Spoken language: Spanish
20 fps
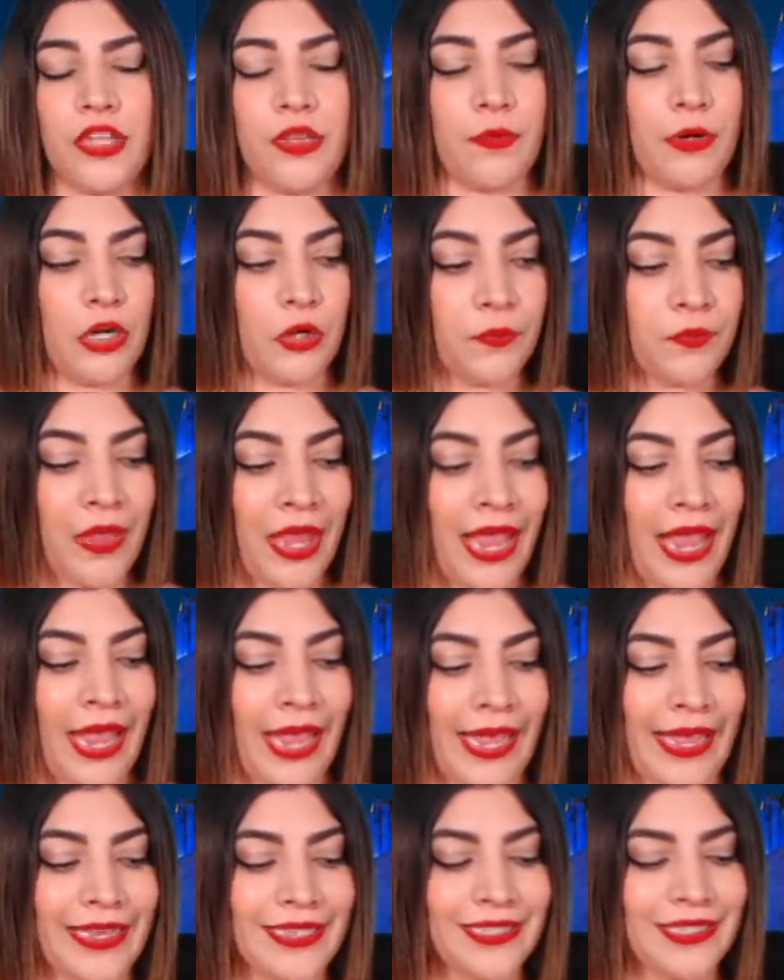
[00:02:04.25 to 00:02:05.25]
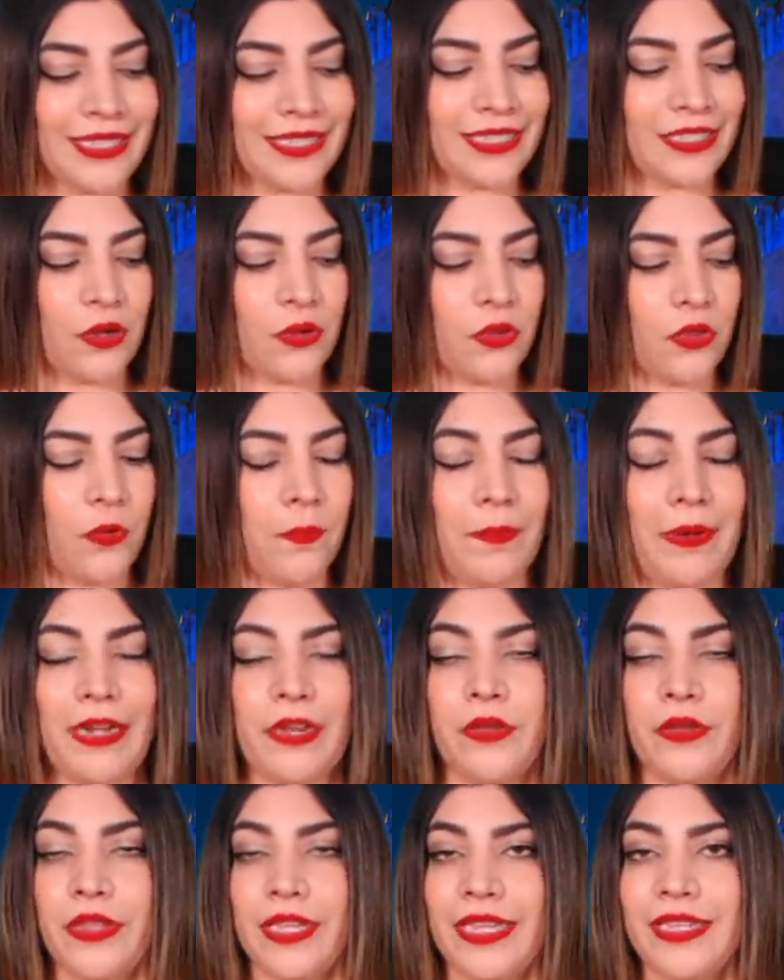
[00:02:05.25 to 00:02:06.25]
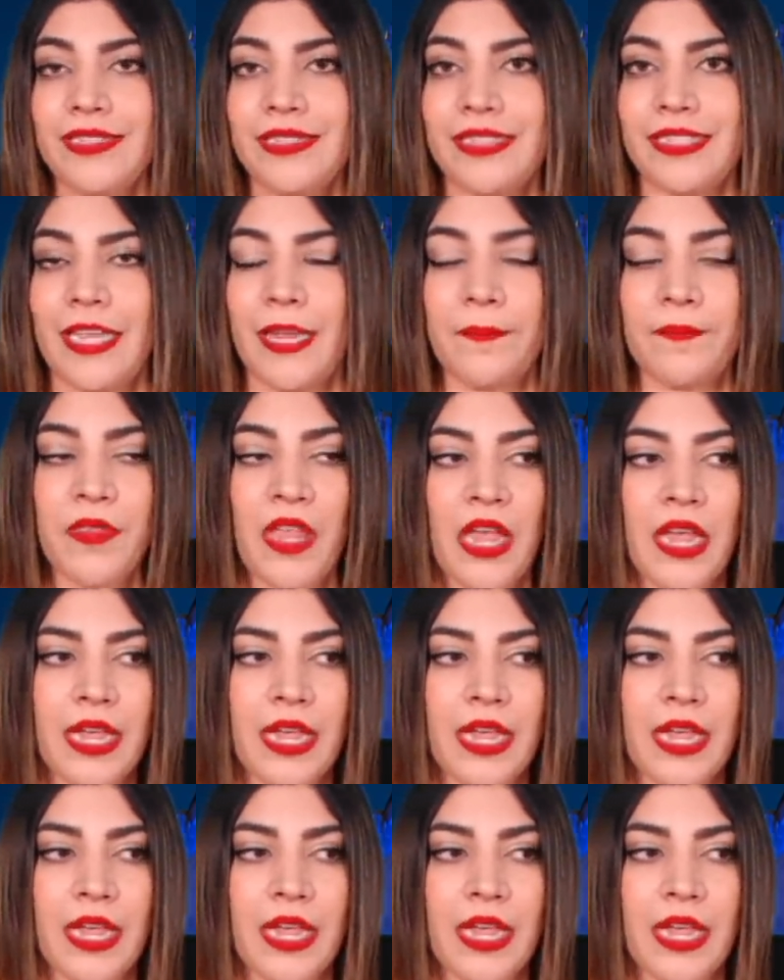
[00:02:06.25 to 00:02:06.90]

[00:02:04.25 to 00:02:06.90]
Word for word: Y bueno, este pseudo periodista,